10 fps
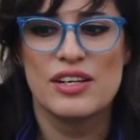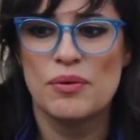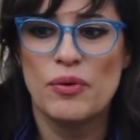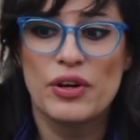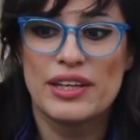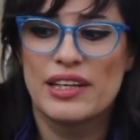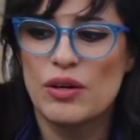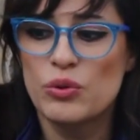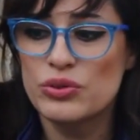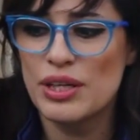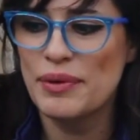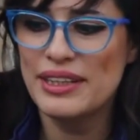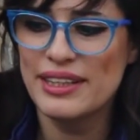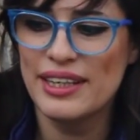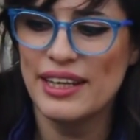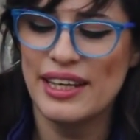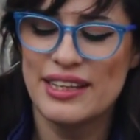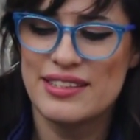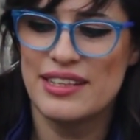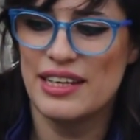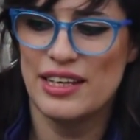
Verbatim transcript: como que justamente es,